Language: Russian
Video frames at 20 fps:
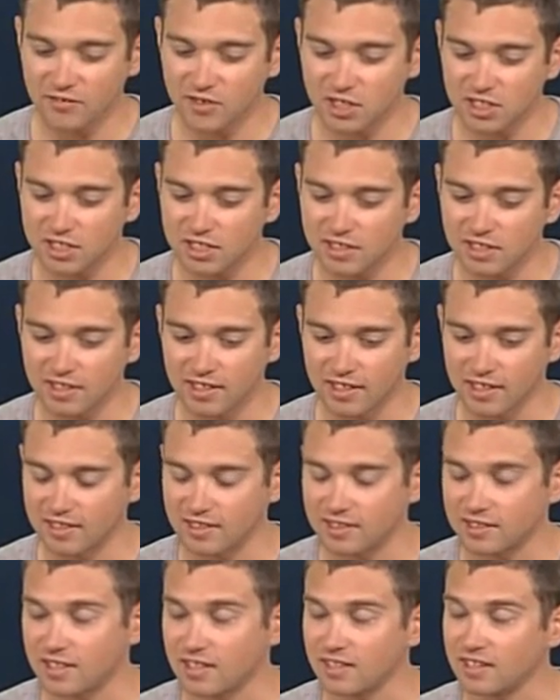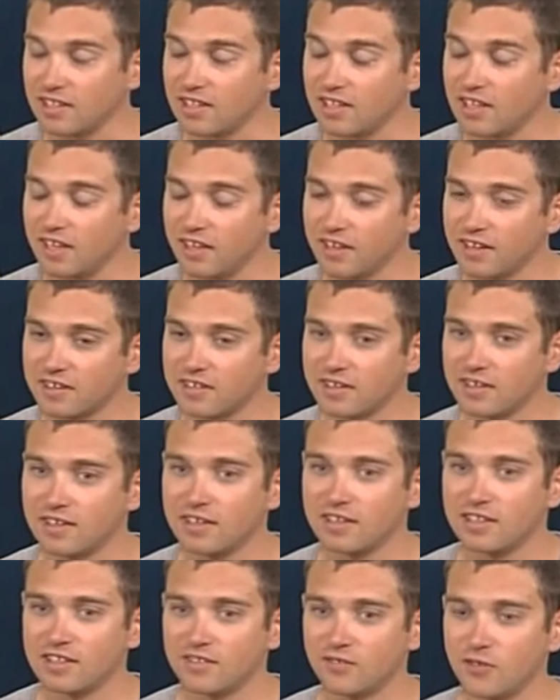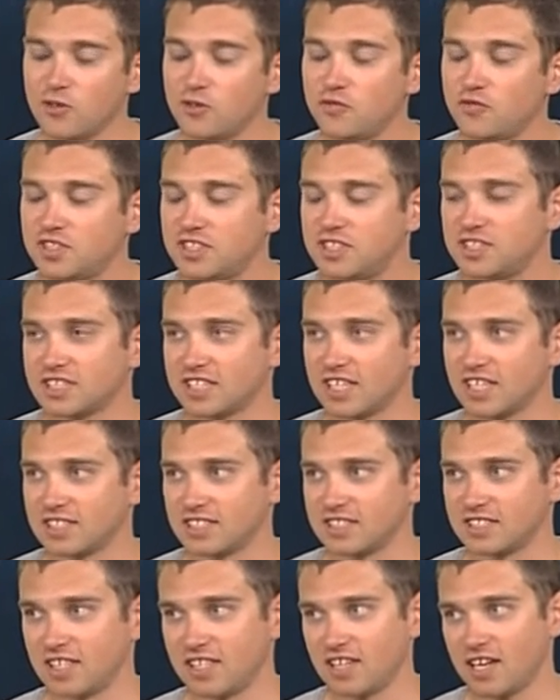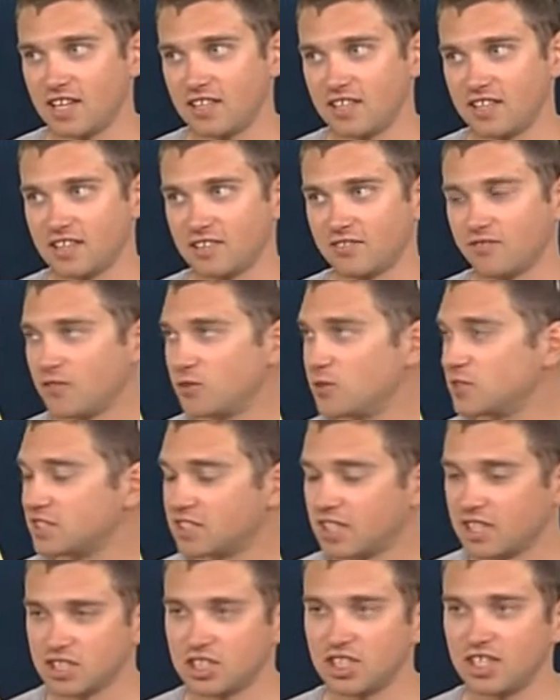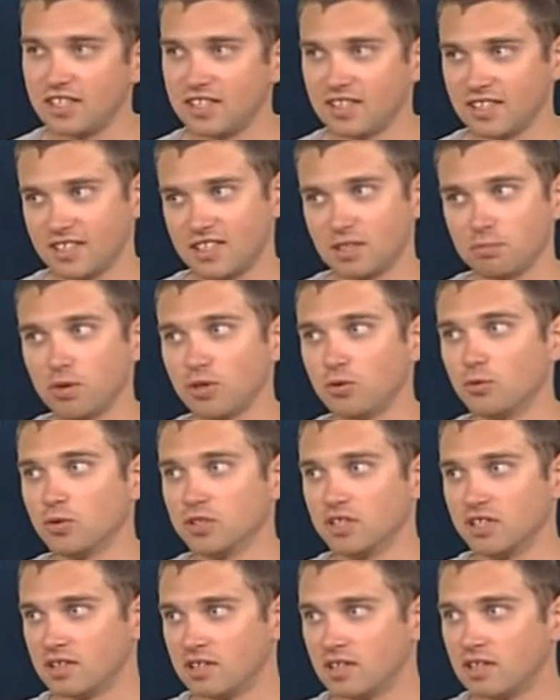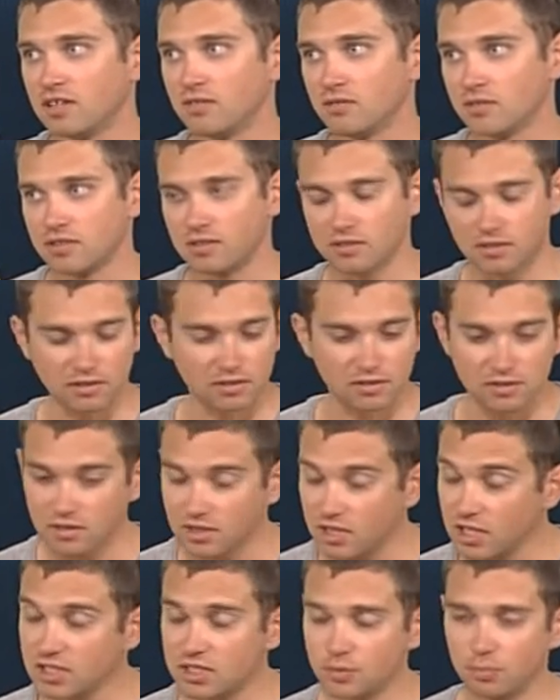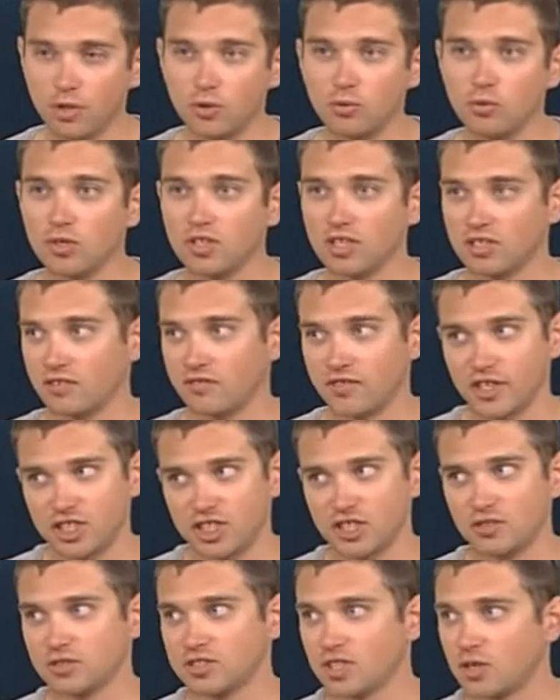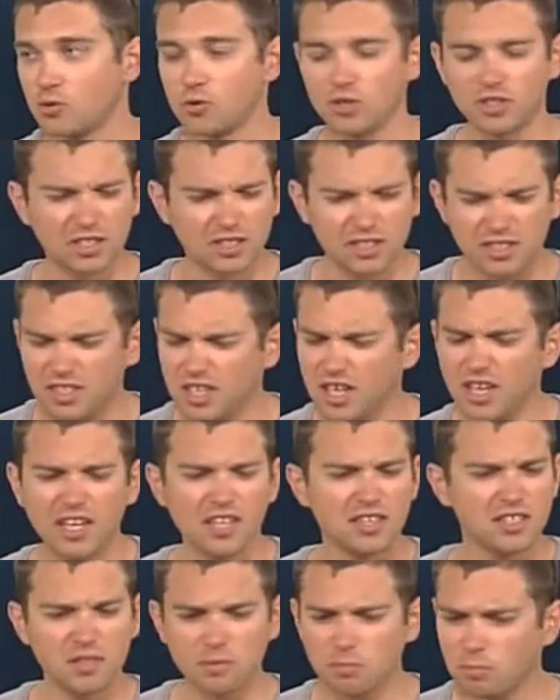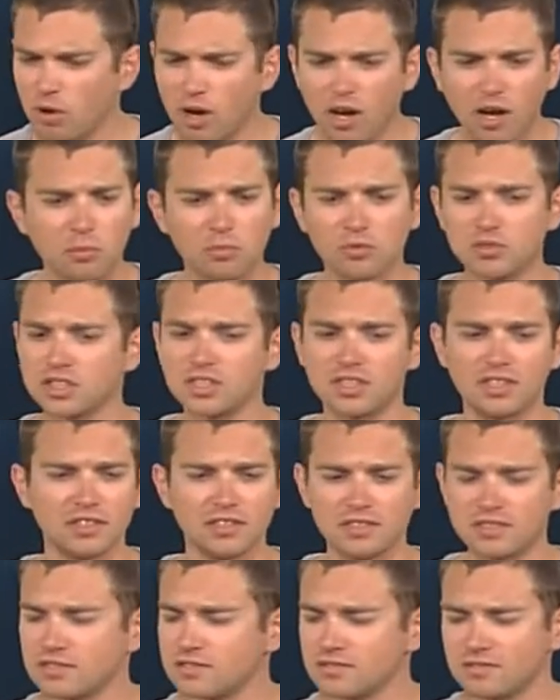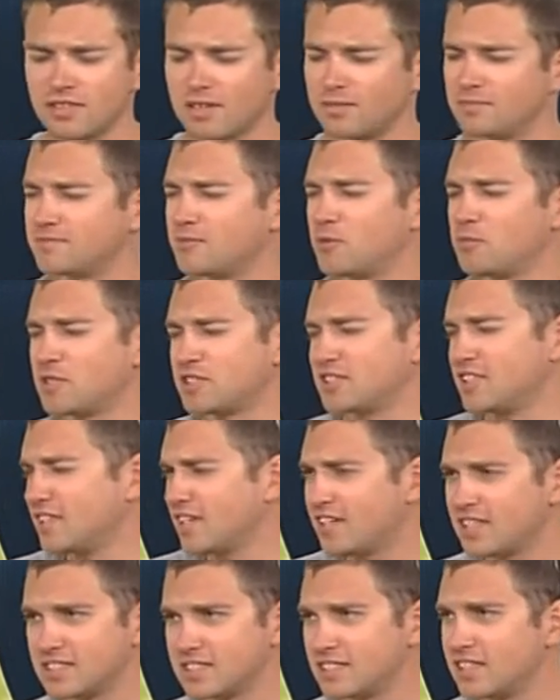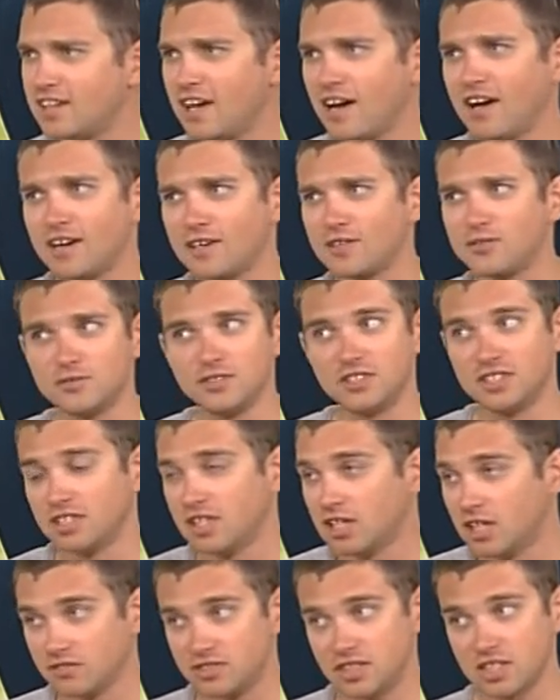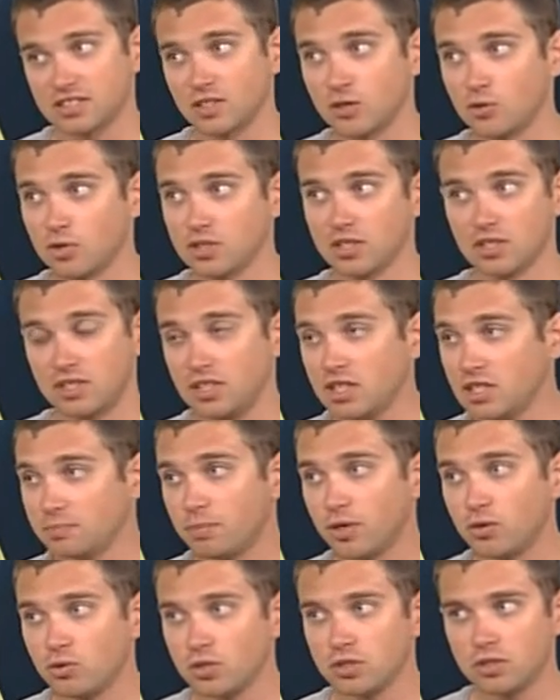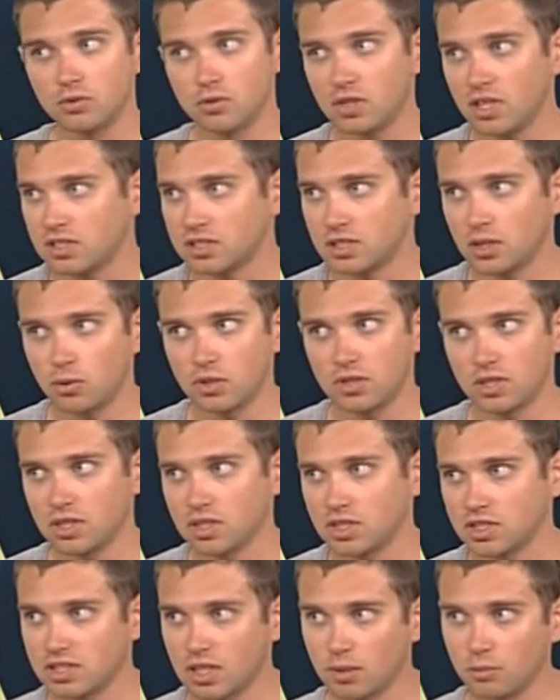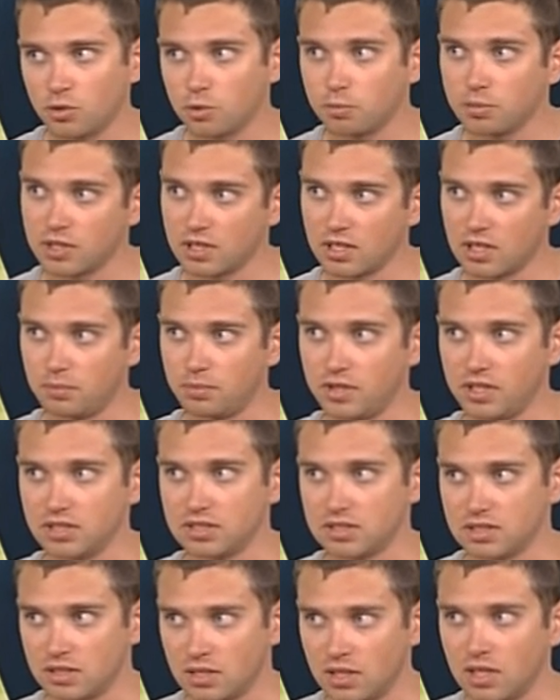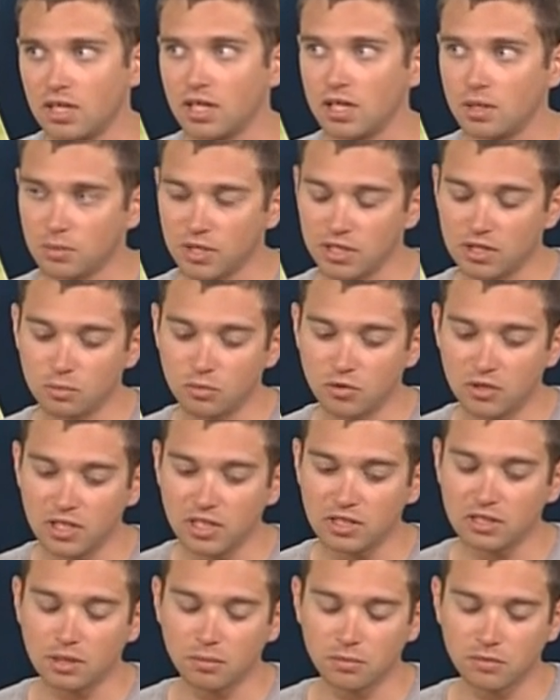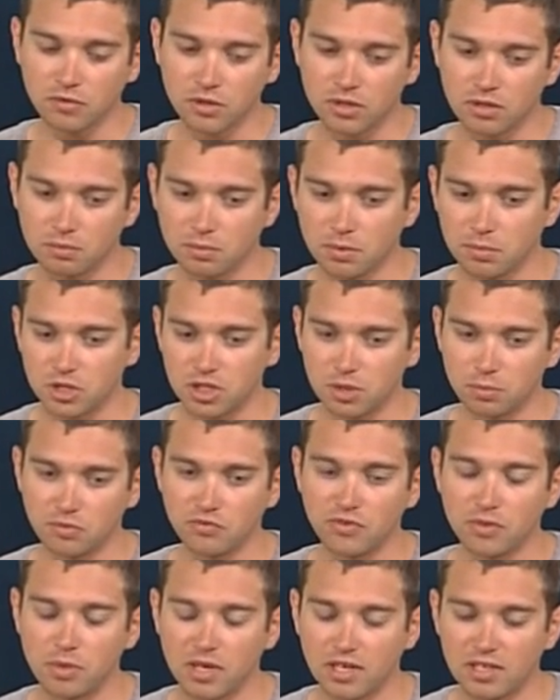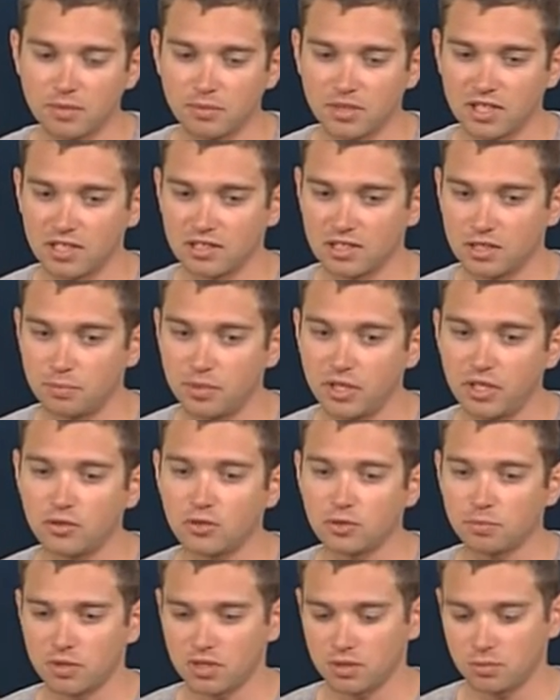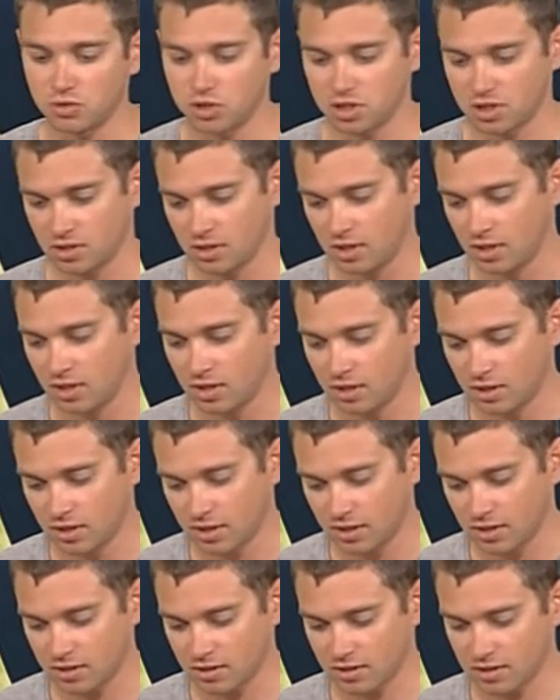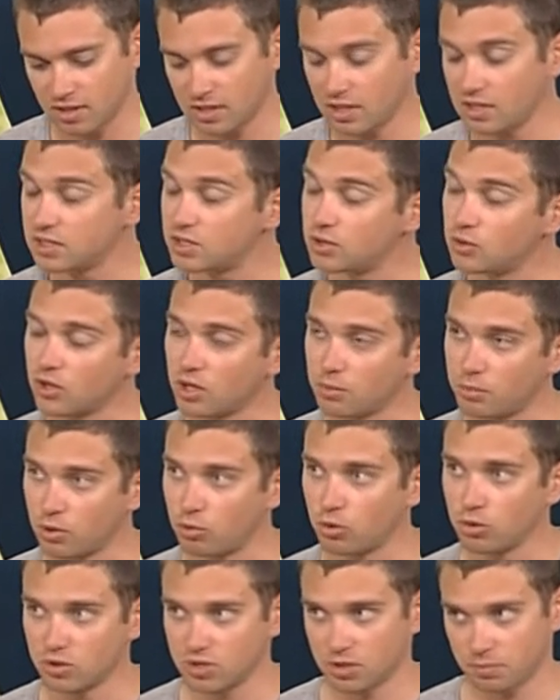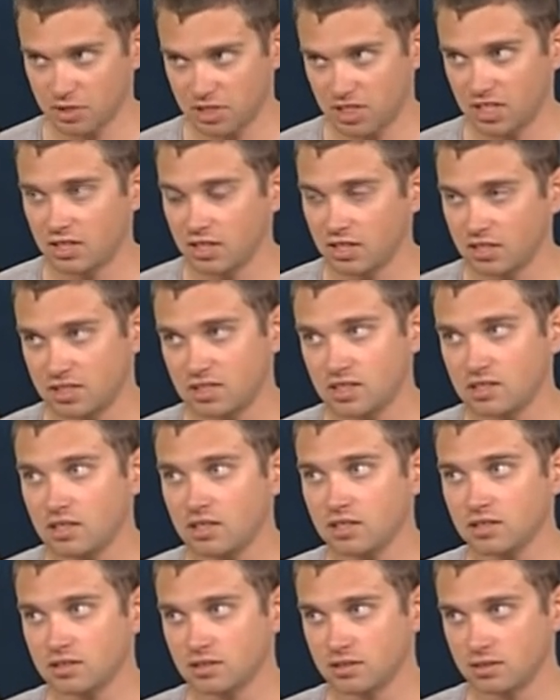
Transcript: вершины это не твое физическое состояние, твое снаряжение, это погода. Вот, угу. Есть погода, на вершину заходят дети, бабушки, там образно на костылях люди, все заходят. Нет погоды, туда не заходят даже самые опытные альпинисты. Поэтому летом, вот мы почему выбрали именно этот период, потому что э, анализируя погоду за последние 10 лет,